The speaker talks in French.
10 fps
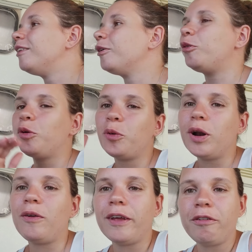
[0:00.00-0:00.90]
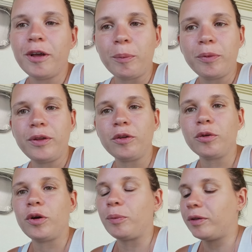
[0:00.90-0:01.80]
Donc du coup là on a fait un peu des
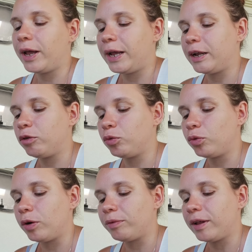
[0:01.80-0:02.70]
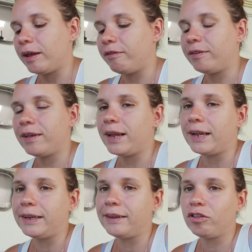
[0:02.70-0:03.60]
trucs comme ça et là du coup comme ça la vaisselle
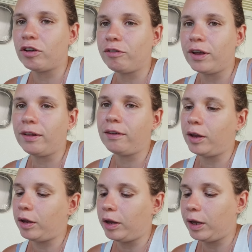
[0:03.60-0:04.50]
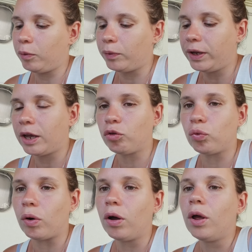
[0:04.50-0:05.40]
elle est déjà faite et, et on est à
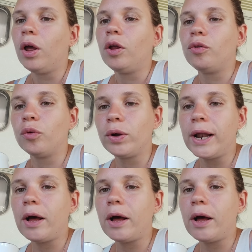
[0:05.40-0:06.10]
jour. Donc